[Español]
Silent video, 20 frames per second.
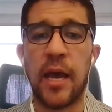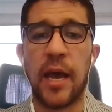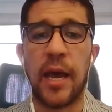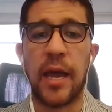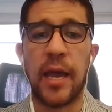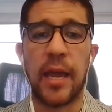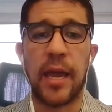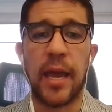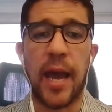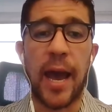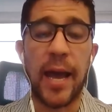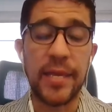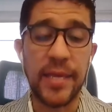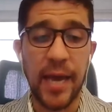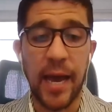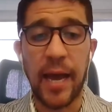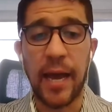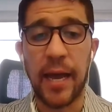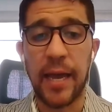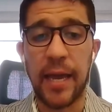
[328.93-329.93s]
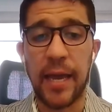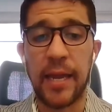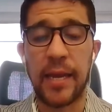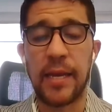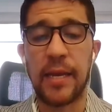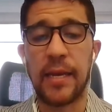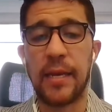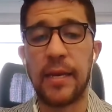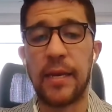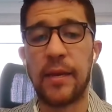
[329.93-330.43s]
Eh, allá
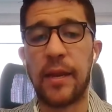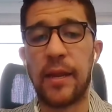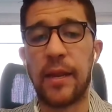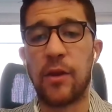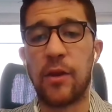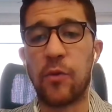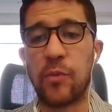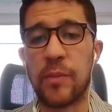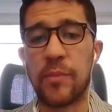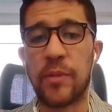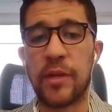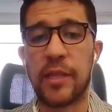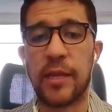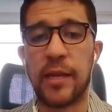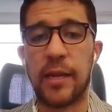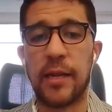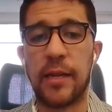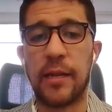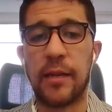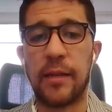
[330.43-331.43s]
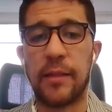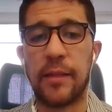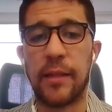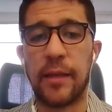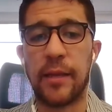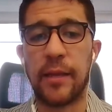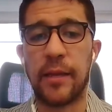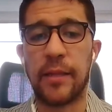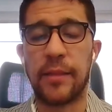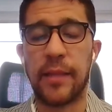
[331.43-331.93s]
en, noviembre del,
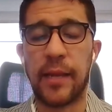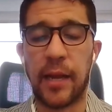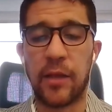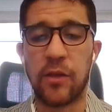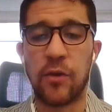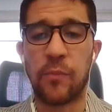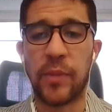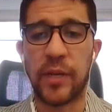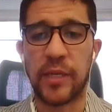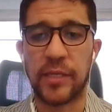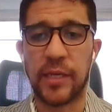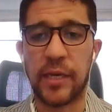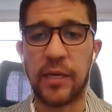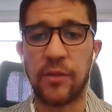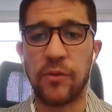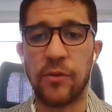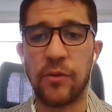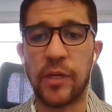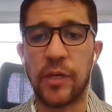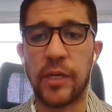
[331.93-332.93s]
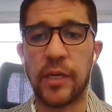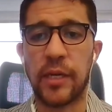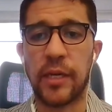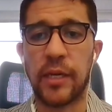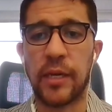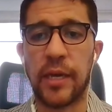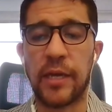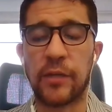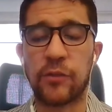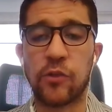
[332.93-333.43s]
año pasado,
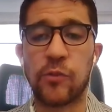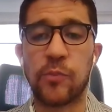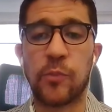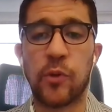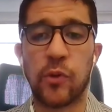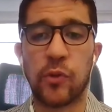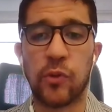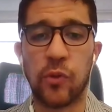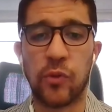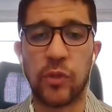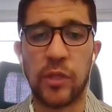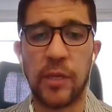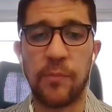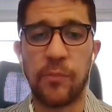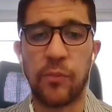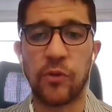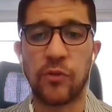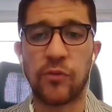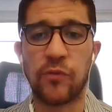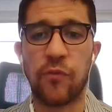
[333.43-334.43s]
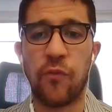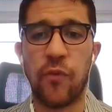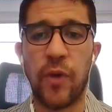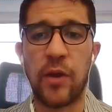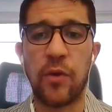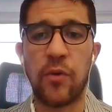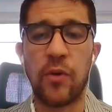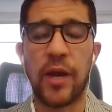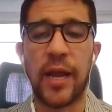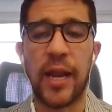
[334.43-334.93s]
eh, estos prototipos
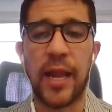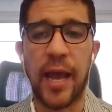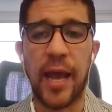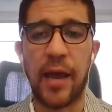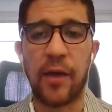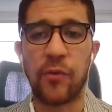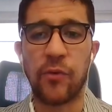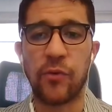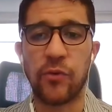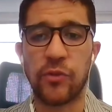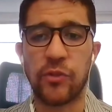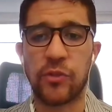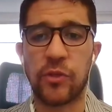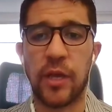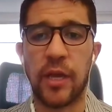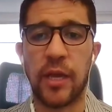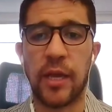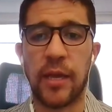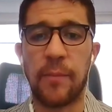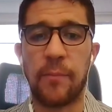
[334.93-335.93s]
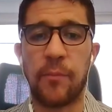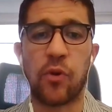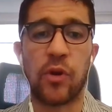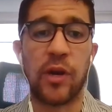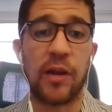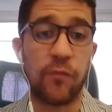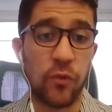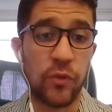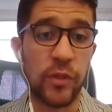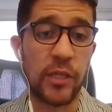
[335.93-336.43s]
fueron creados eh, por
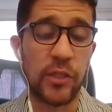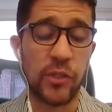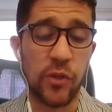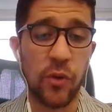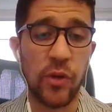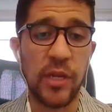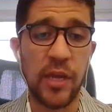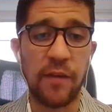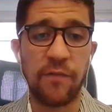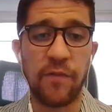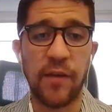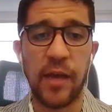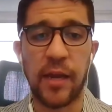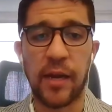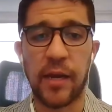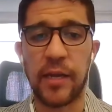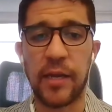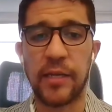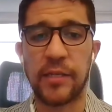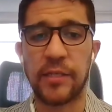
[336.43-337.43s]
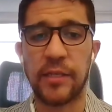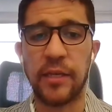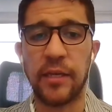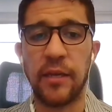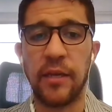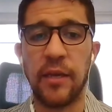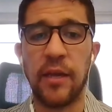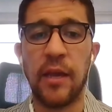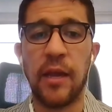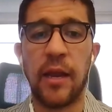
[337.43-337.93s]
la Fundación IFRS,
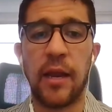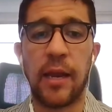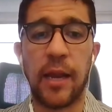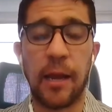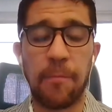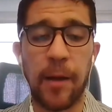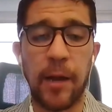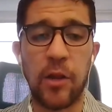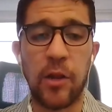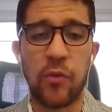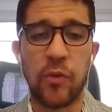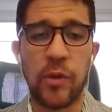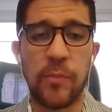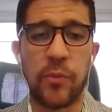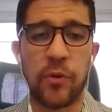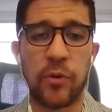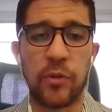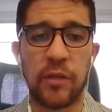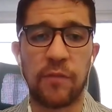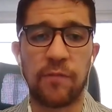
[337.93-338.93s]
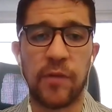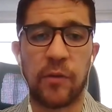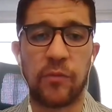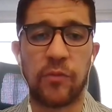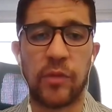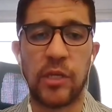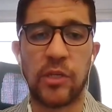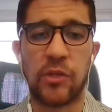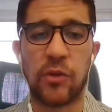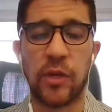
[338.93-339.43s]
la Value Reporting
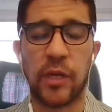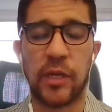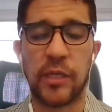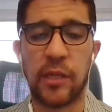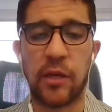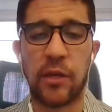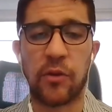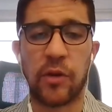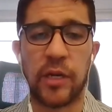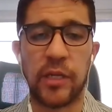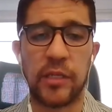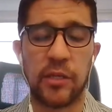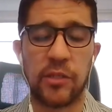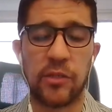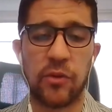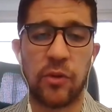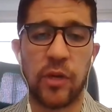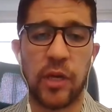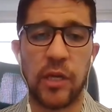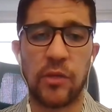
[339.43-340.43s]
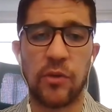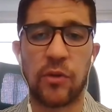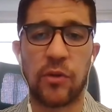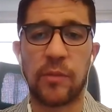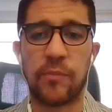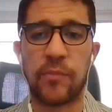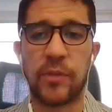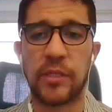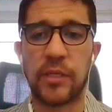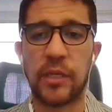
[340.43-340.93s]
Foundation, que es la organización que yo
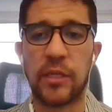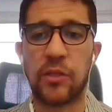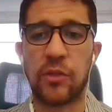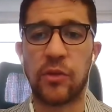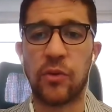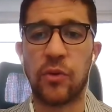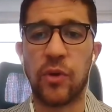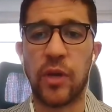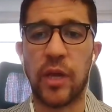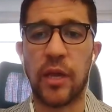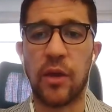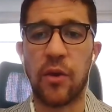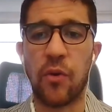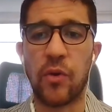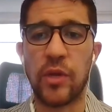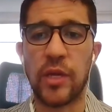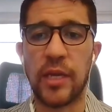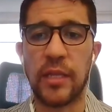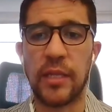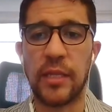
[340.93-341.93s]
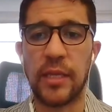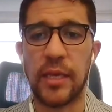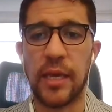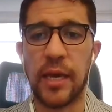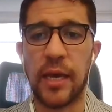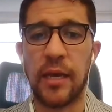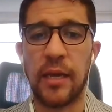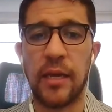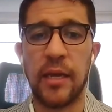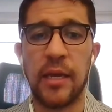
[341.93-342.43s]
represento hoy en
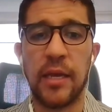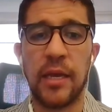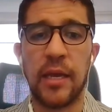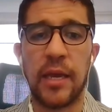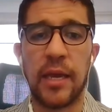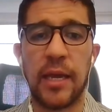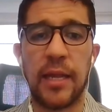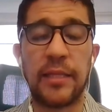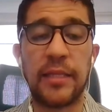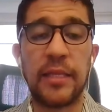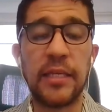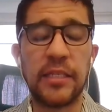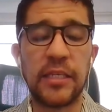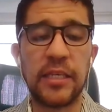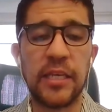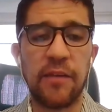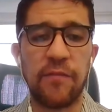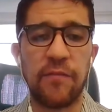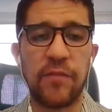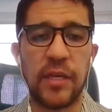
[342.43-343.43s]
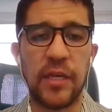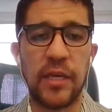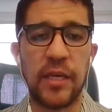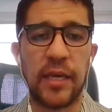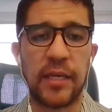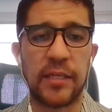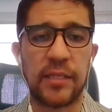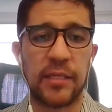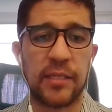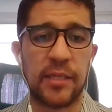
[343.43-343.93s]
día, el TCFD,
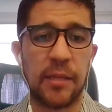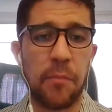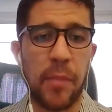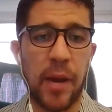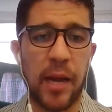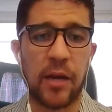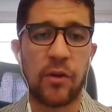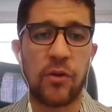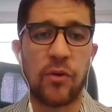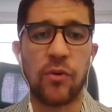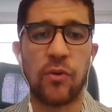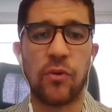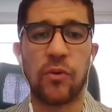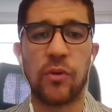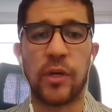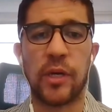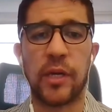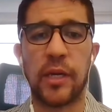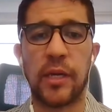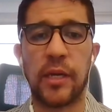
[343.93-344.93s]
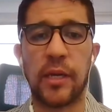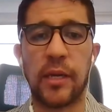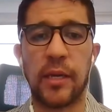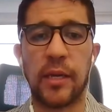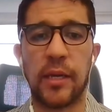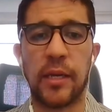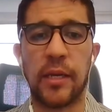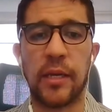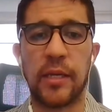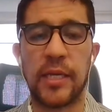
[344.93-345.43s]
que es este marco
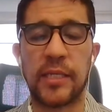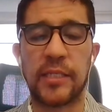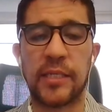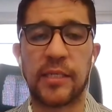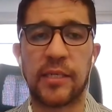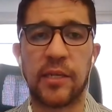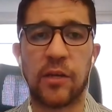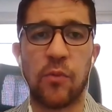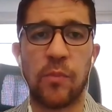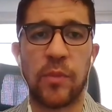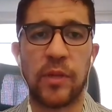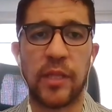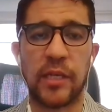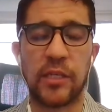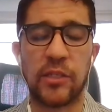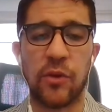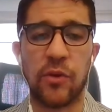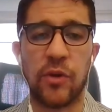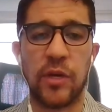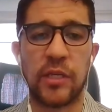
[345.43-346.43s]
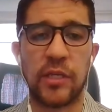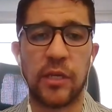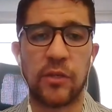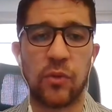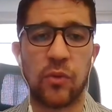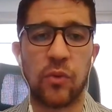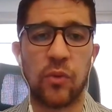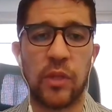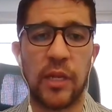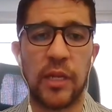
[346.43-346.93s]
y estas recomendaciones que
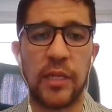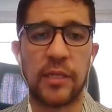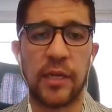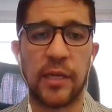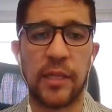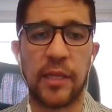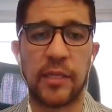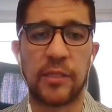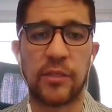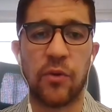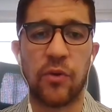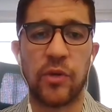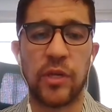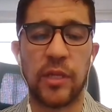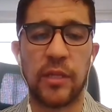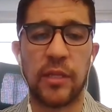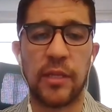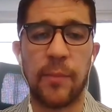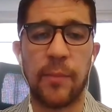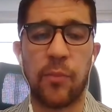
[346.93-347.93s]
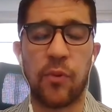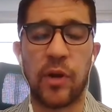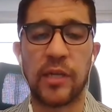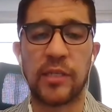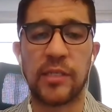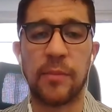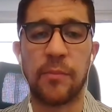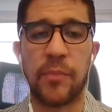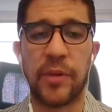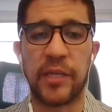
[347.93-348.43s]
son utilizadas hoy en día por
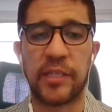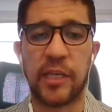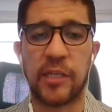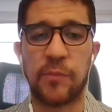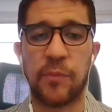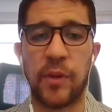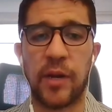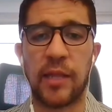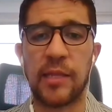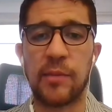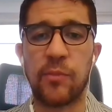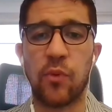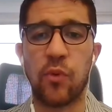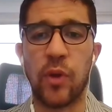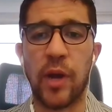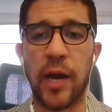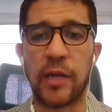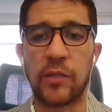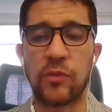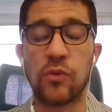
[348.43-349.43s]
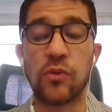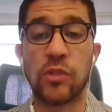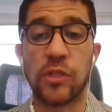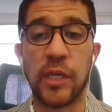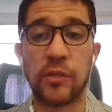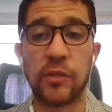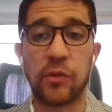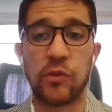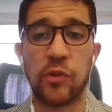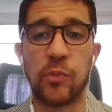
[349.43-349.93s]
las empresas para divulgar sus
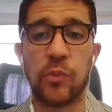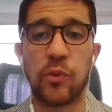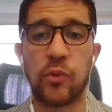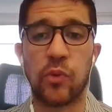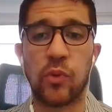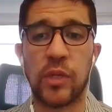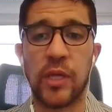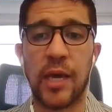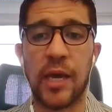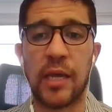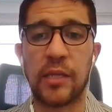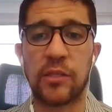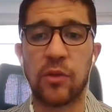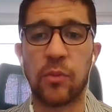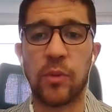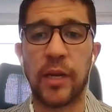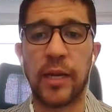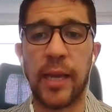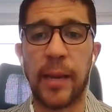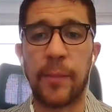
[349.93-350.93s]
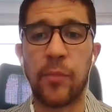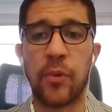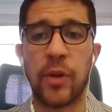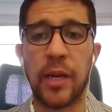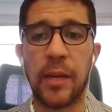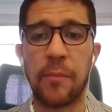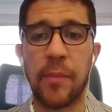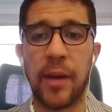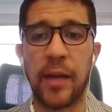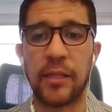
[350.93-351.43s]
riesgos y oportunidades sobre el cambio
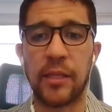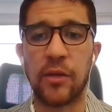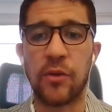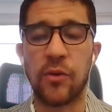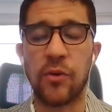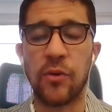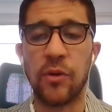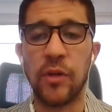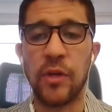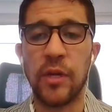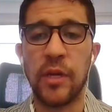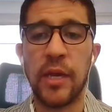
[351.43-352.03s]
climático,